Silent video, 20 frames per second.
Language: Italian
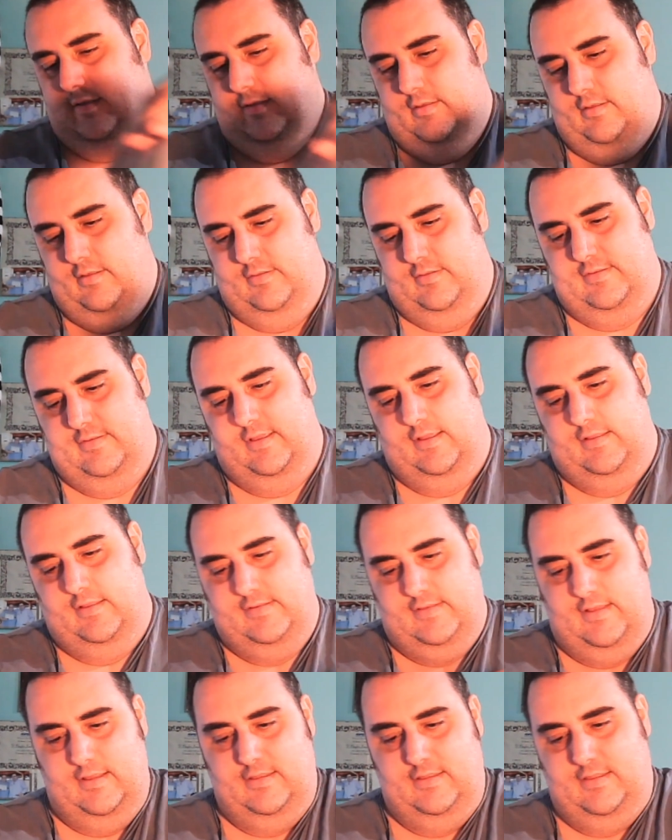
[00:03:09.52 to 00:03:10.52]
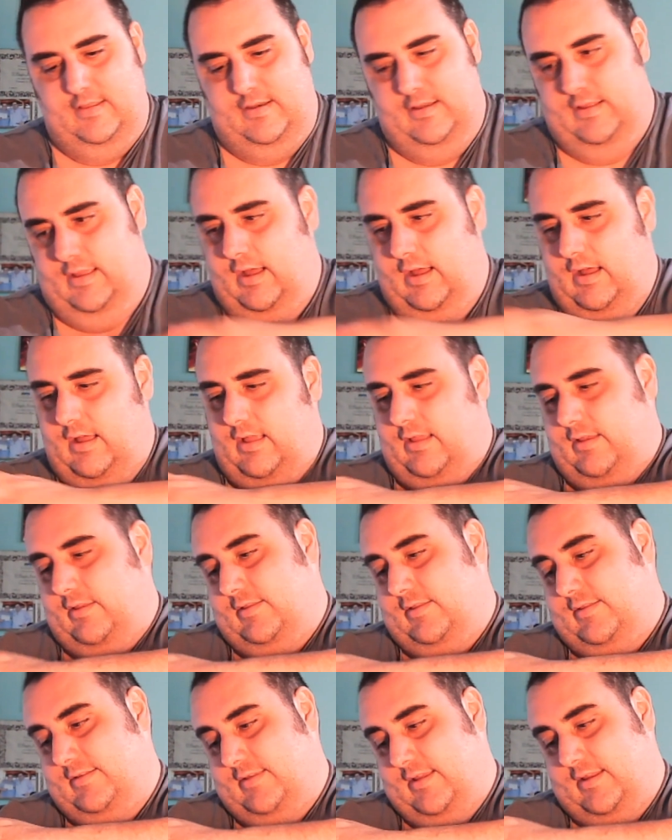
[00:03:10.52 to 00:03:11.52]
Zenith, Rega,
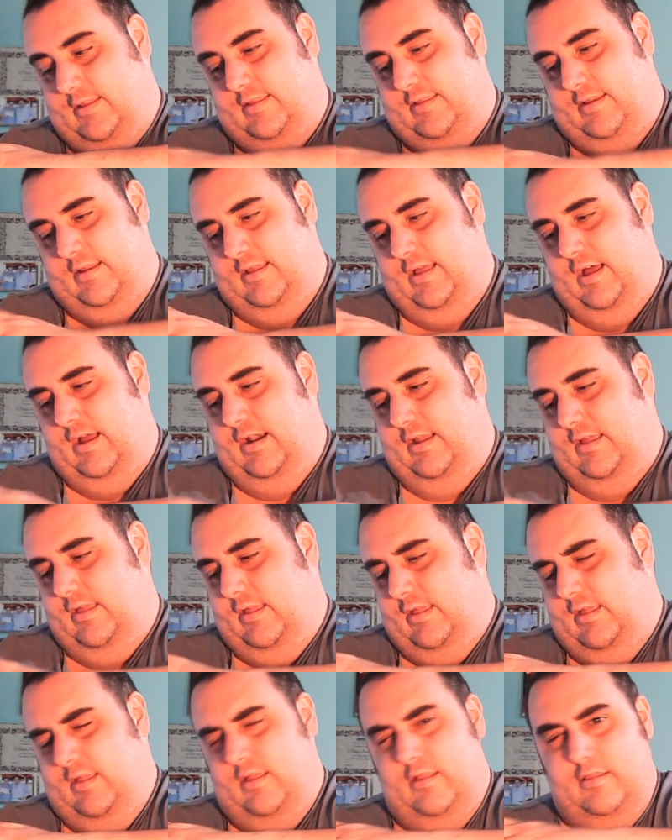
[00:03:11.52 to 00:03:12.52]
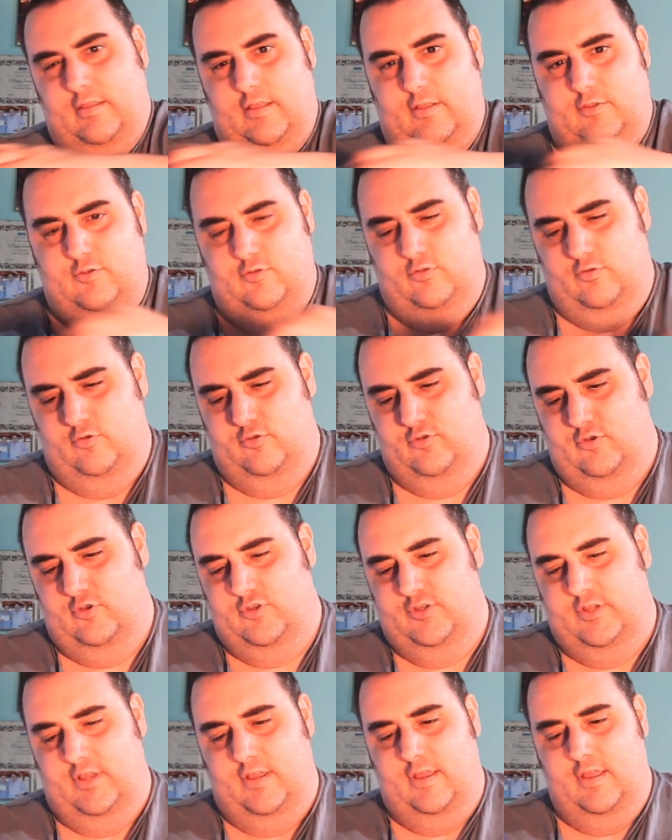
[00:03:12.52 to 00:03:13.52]
Zenith Regale adesso non so
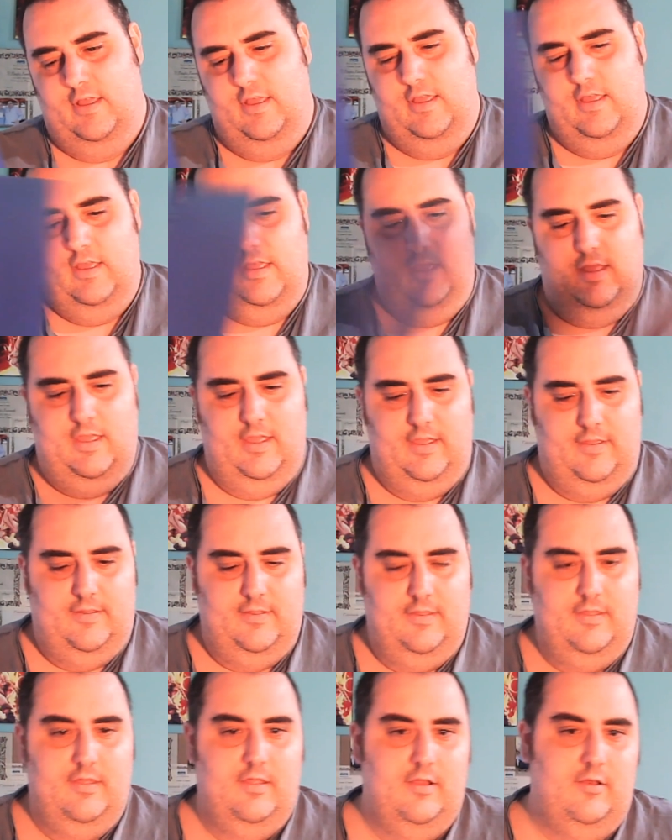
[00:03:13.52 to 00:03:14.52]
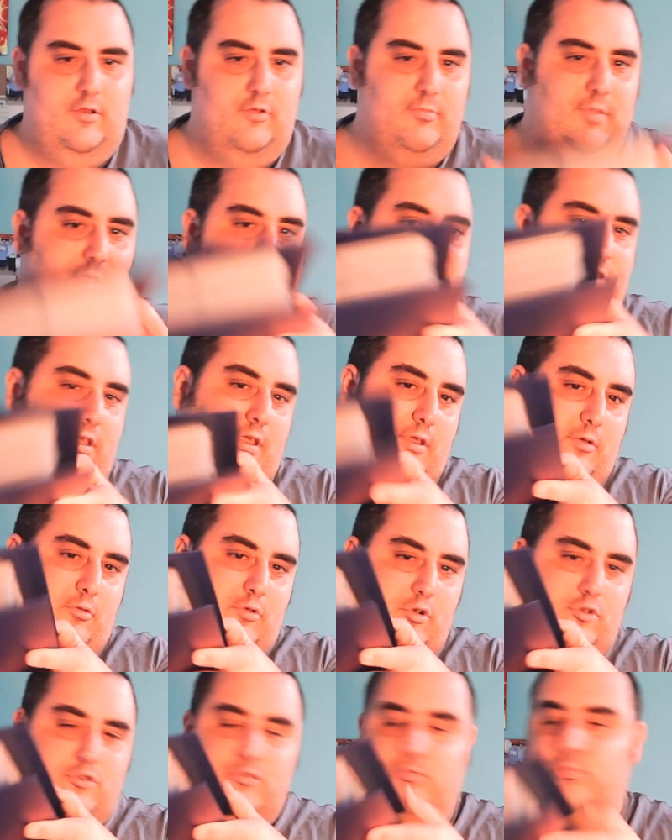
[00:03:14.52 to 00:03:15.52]
se eh, li ho messi in
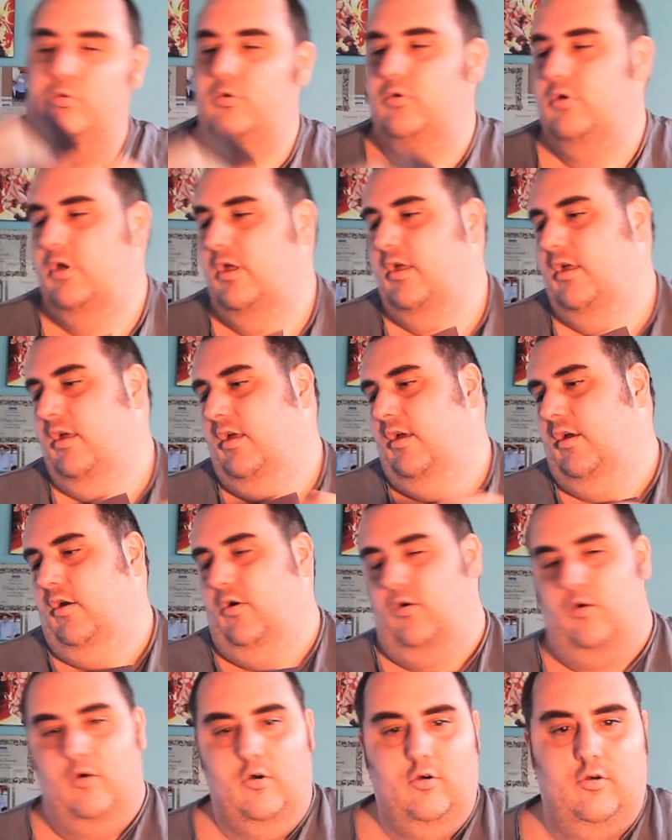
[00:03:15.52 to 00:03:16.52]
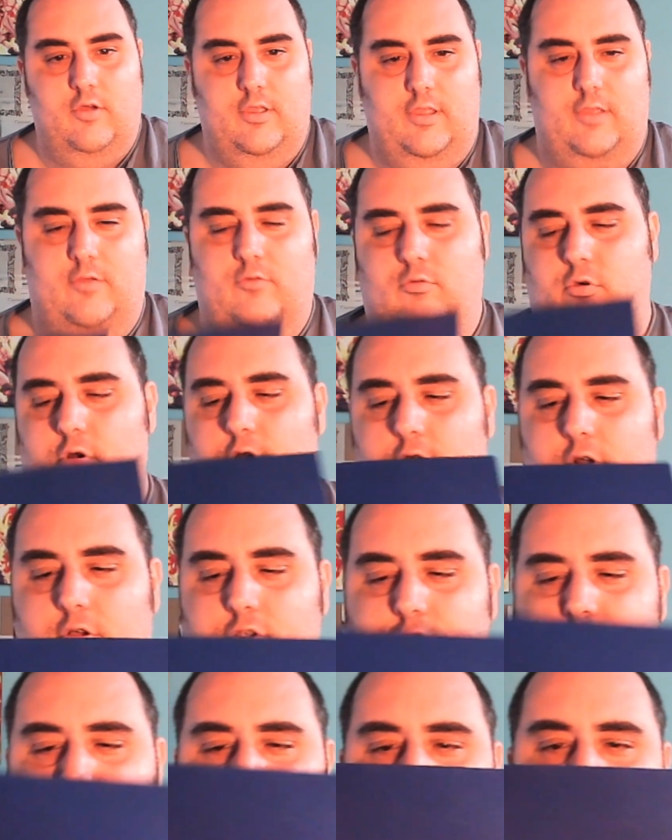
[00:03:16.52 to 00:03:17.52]
questo blu o in quello
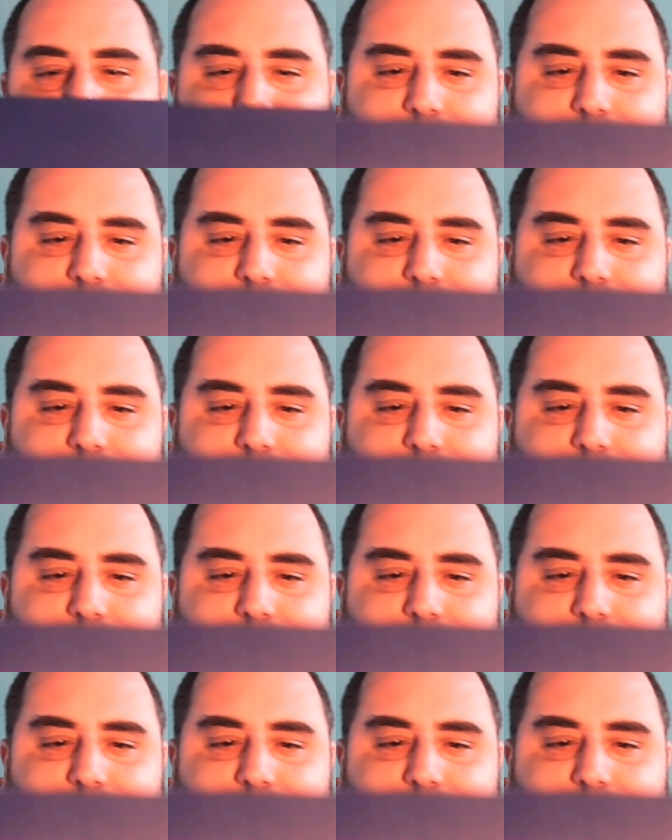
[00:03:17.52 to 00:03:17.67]
rosso